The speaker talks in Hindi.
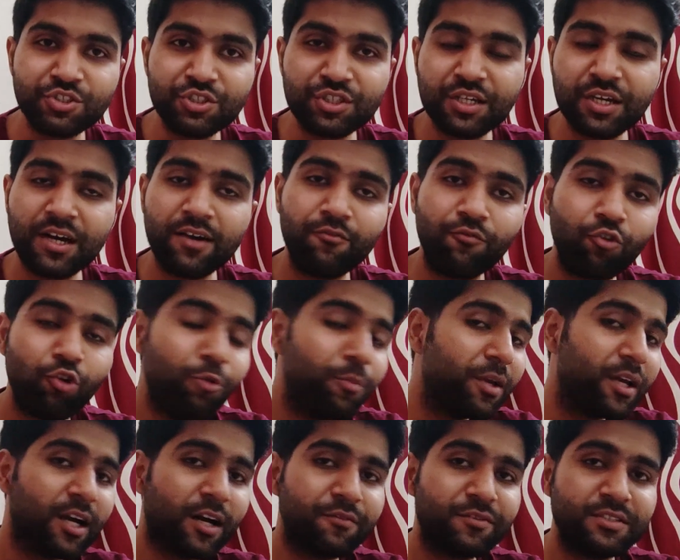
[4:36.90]
जी हाँ वो
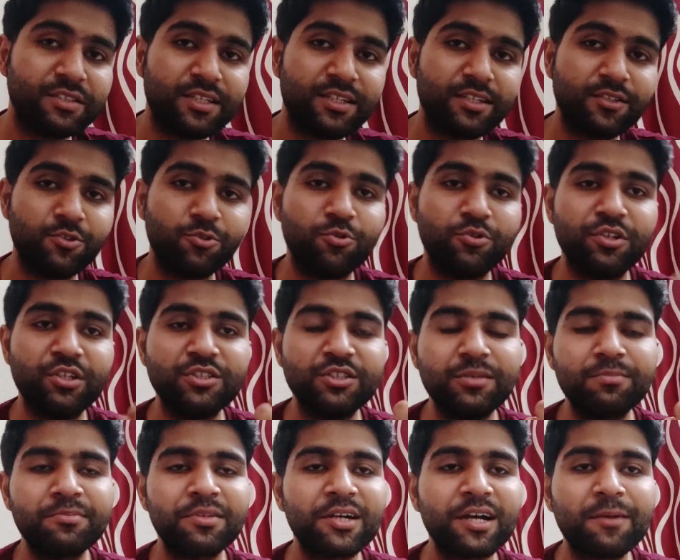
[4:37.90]
भी काफ़ी ज़्यादा ज़रूरी है
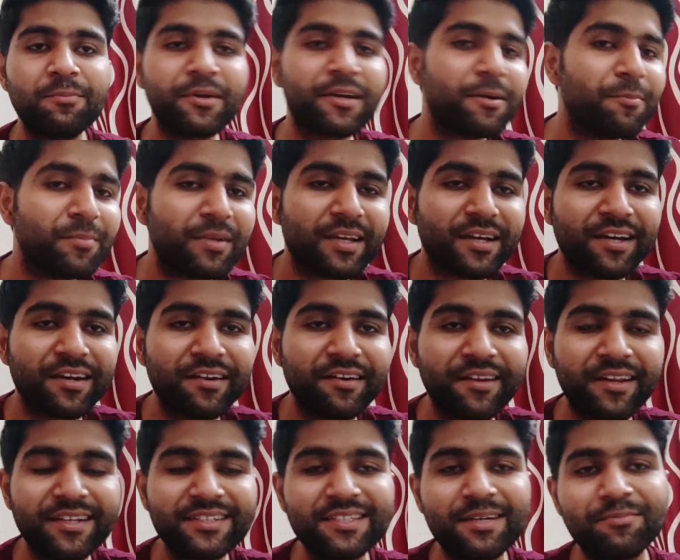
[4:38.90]
जब तक आप एक कंपनी का
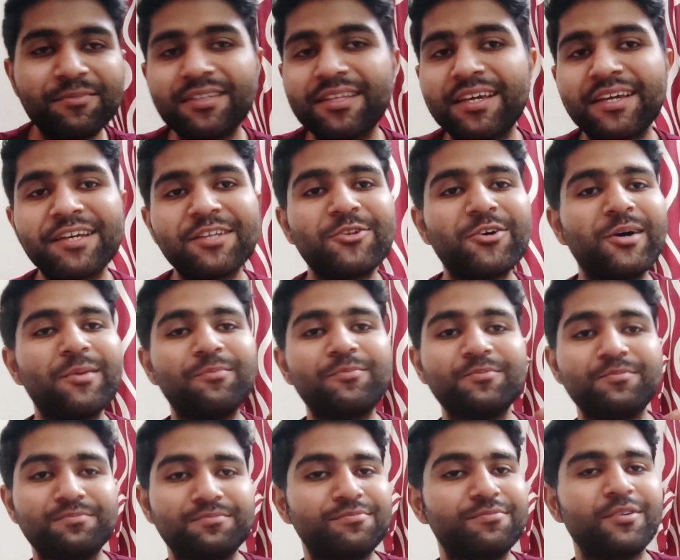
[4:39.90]
रिटर्न एग्जाम नहीं देंगे तो
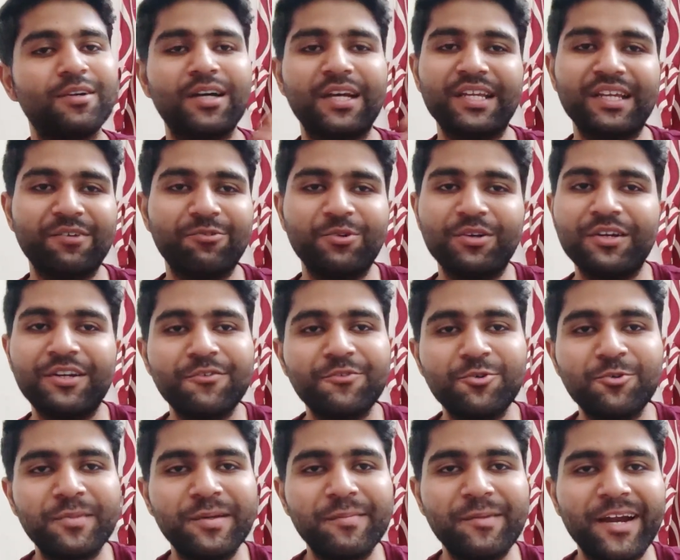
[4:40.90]
आप
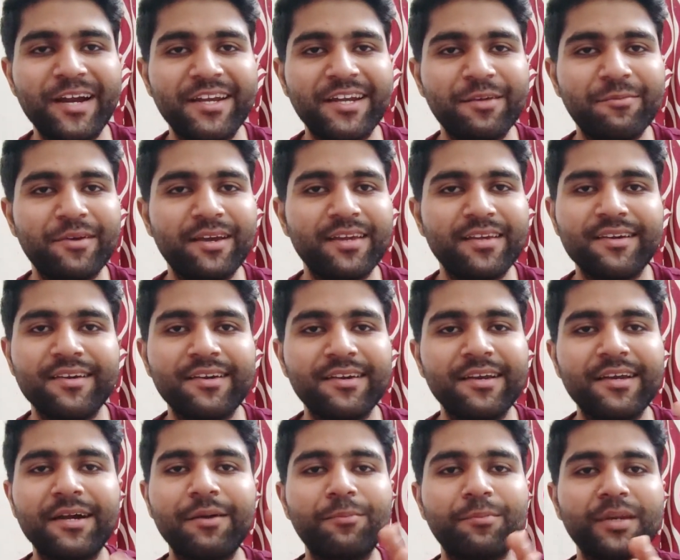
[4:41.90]
इंटरव्यू में बैठ नहीं पाएंगे
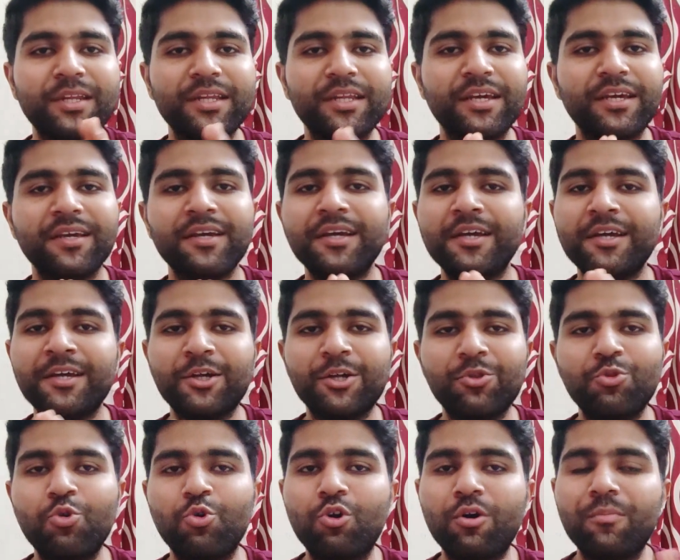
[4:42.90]
हर एक कंपनी ने
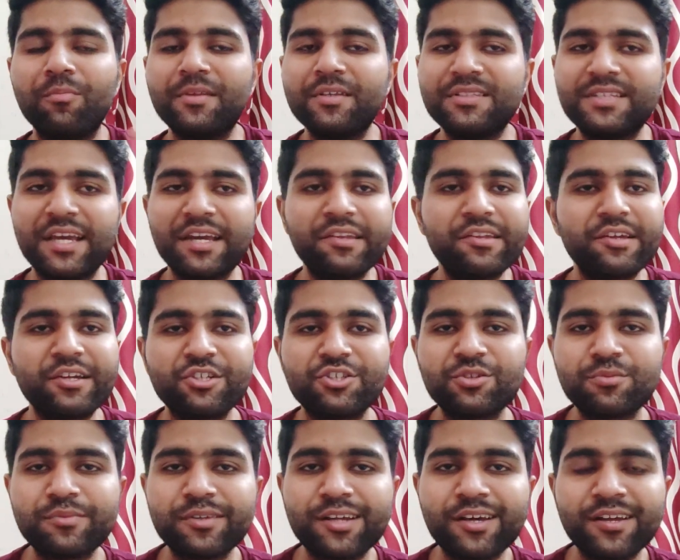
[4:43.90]
दो अपने
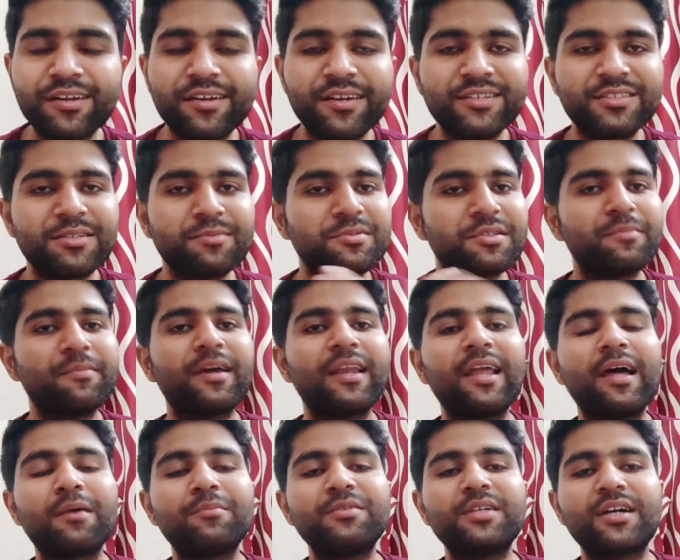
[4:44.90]
सेग्रीगेशन बना रखे हैं सबसे
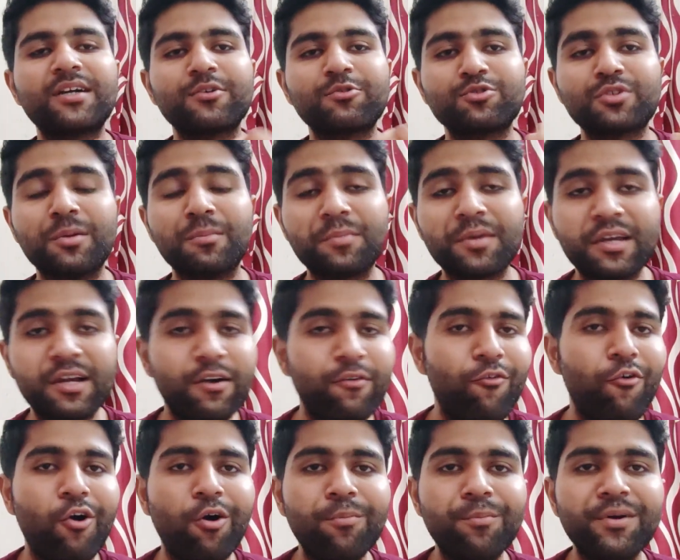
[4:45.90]
पहले आप जाके उस कंपनी का
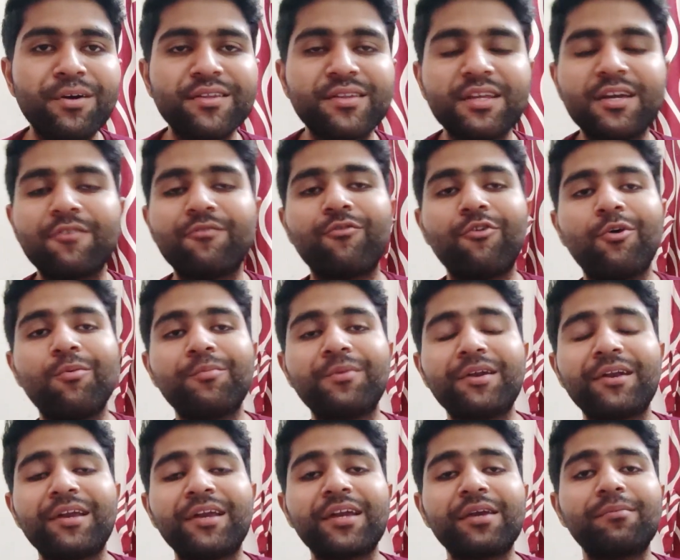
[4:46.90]
फॉर्म भरते हैं फॉर्म
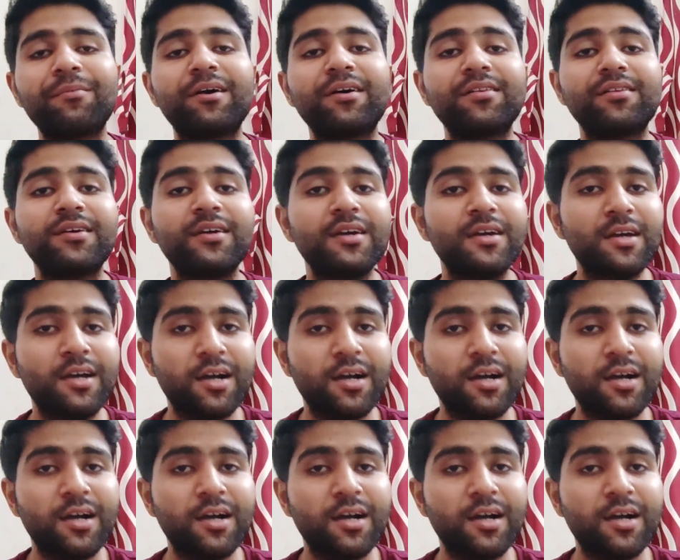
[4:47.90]
भरने के बाद